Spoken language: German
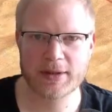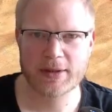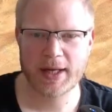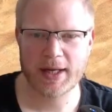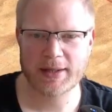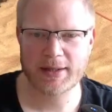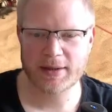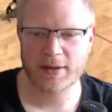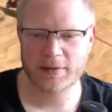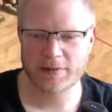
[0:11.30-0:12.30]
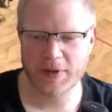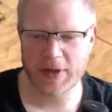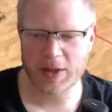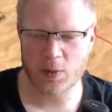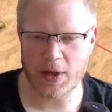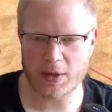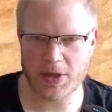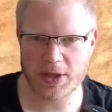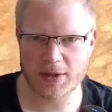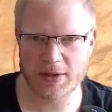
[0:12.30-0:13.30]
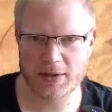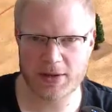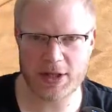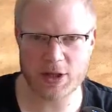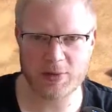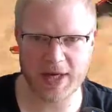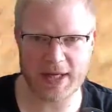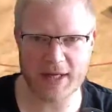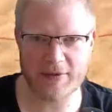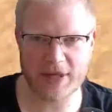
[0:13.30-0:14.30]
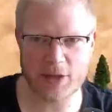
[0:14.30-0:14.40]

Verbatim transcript: Er hat hier auf Arabien die Spanier gewählt.